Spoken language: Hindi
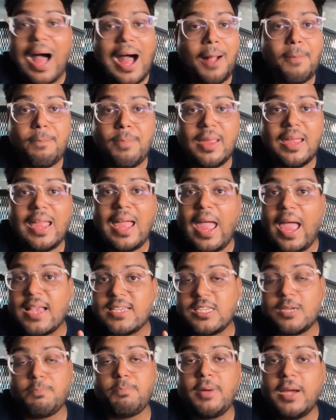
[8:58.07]
आप भी
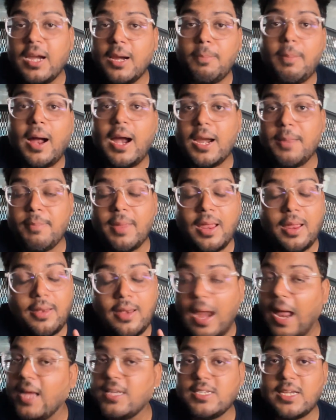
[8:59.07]
ऐसे भीड़ भाड़ में
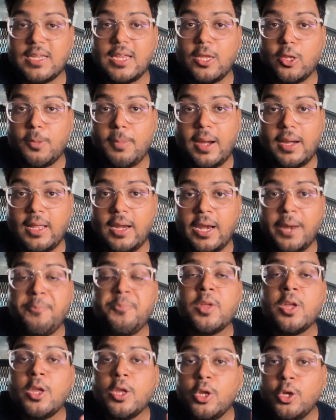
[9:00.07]
ना जाइए तो बेटर है
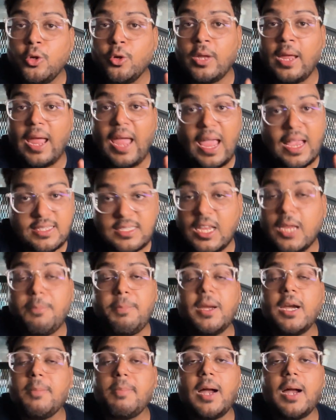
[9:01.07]
क्योंकि ऐसे ही भीड़